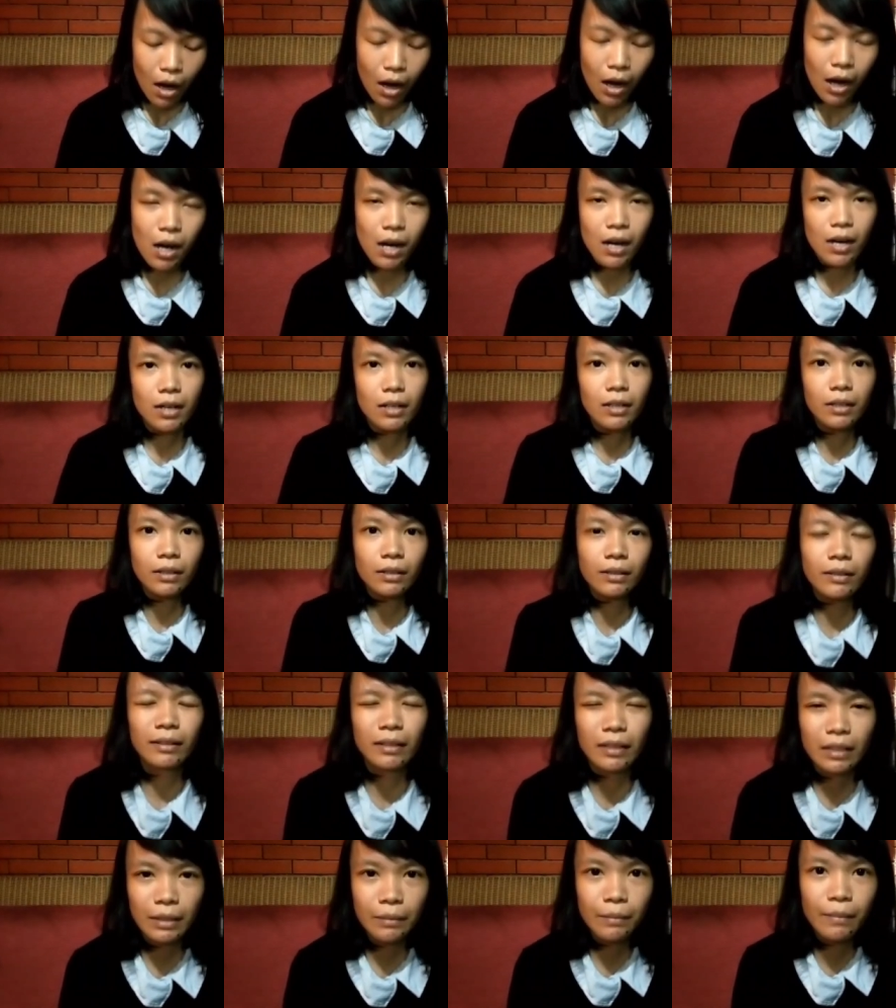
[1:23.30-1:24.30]
Uh,
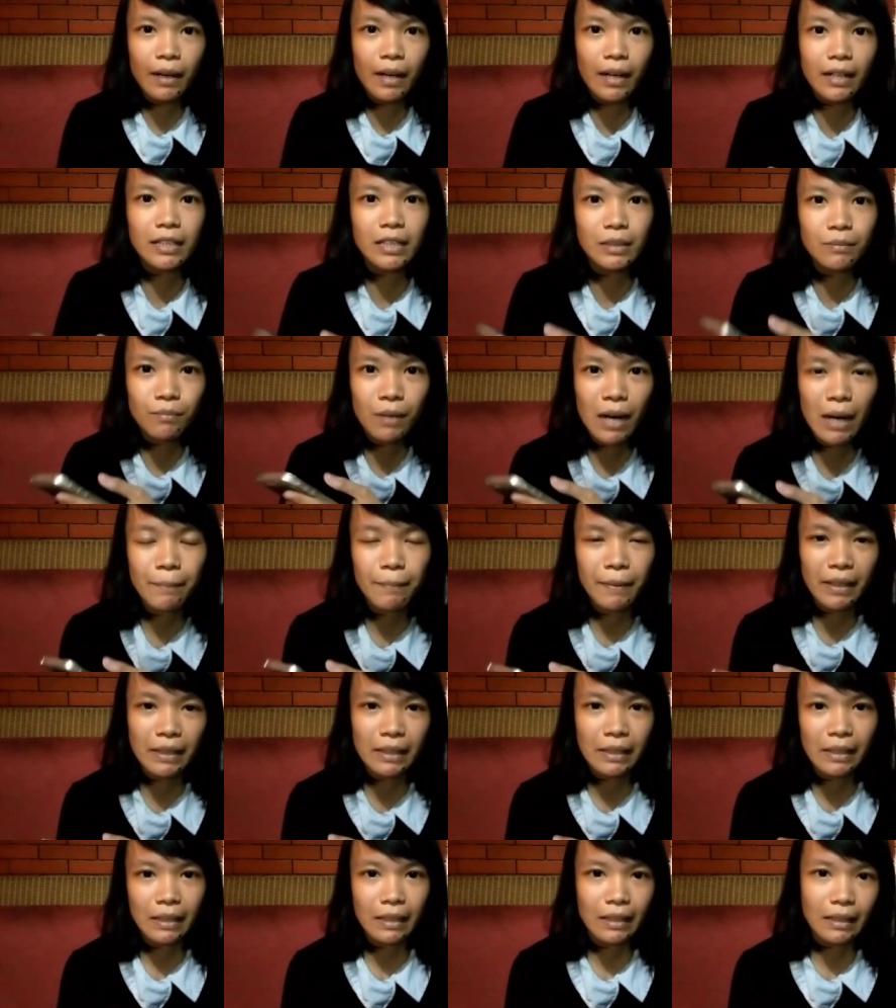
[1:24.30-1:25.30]
dibilang
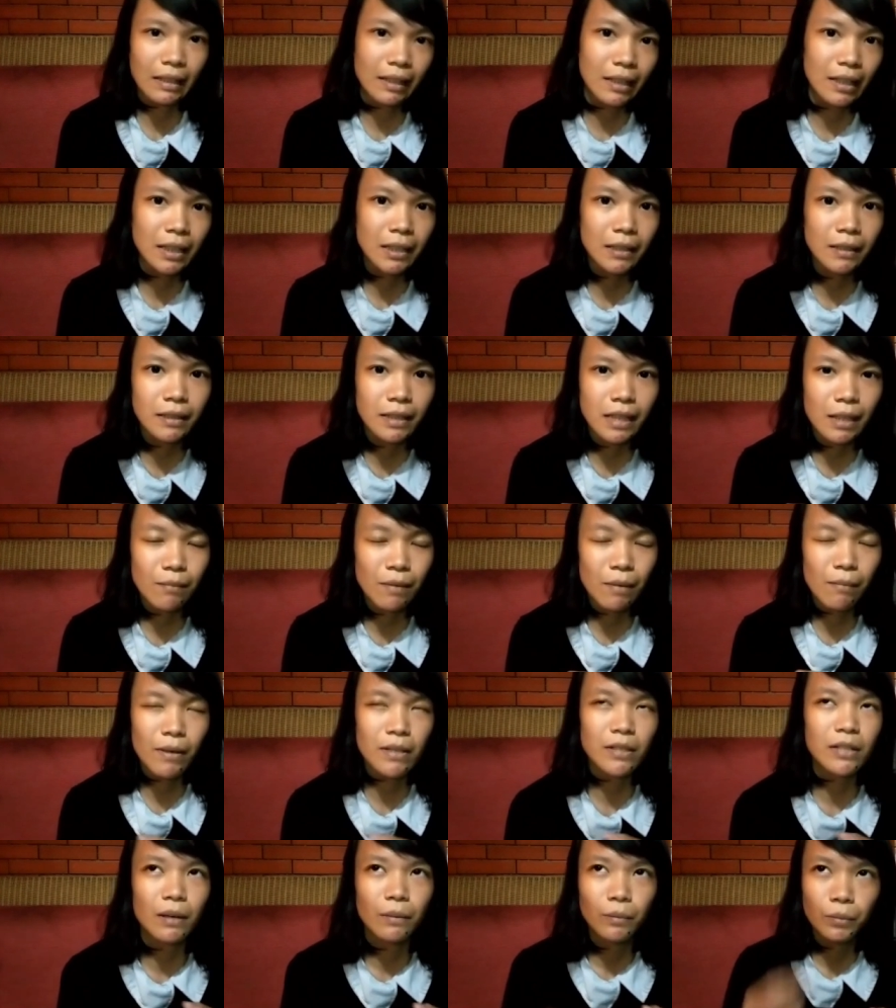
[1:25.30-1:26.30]
seberapa dekat sama
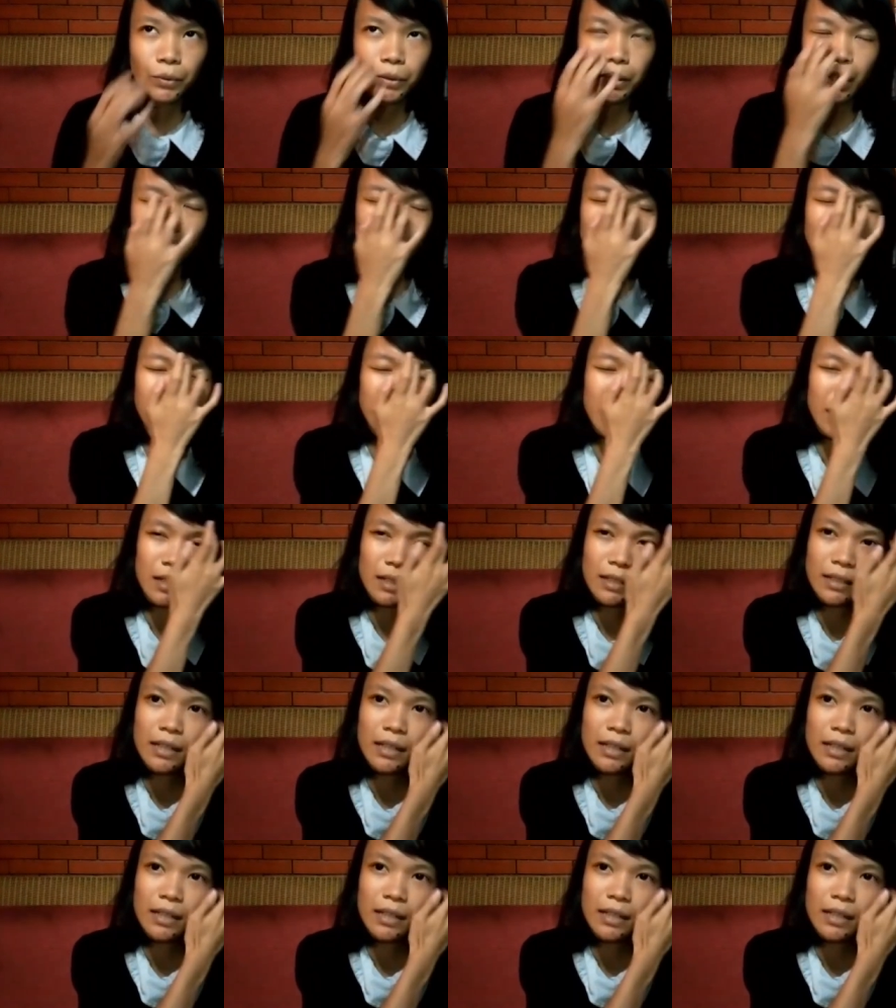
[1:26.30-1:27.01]
Mas Abu dan Mas